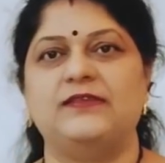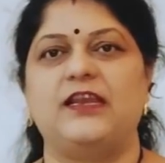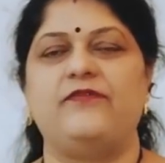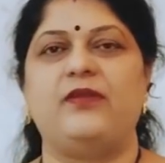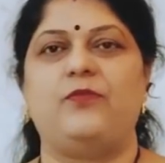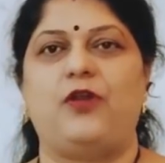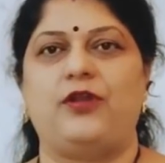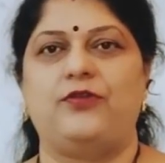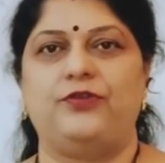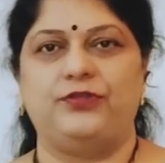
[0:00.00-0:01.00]
సిల్వర్
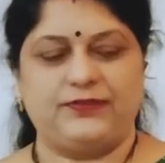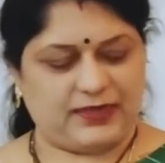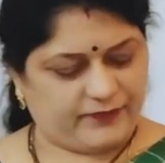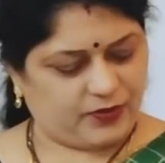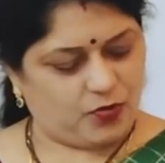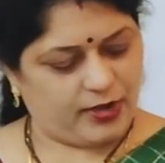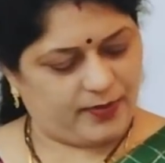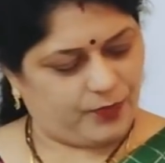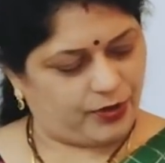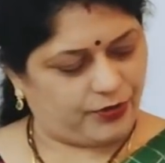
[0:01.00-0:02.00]
బార్డర్ ఉంటుంది సిల్వర్
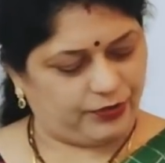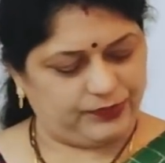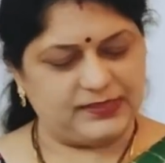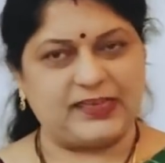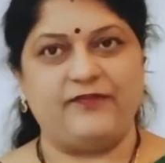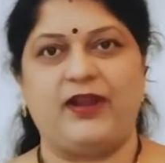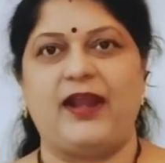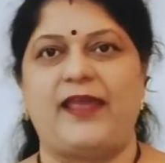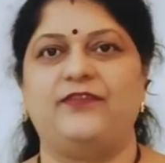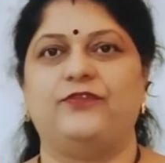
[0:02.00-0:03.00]
గోల్డెన్ బార్డర్ ఉంటుంది సిల్వర్
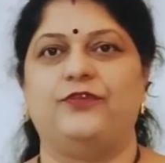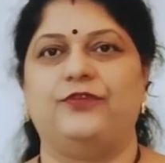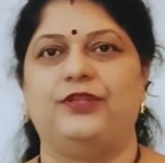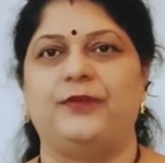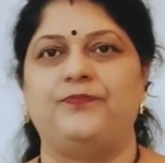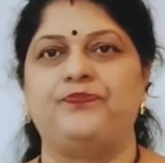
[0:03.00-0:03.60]
లైన్స్ ఉంటుంది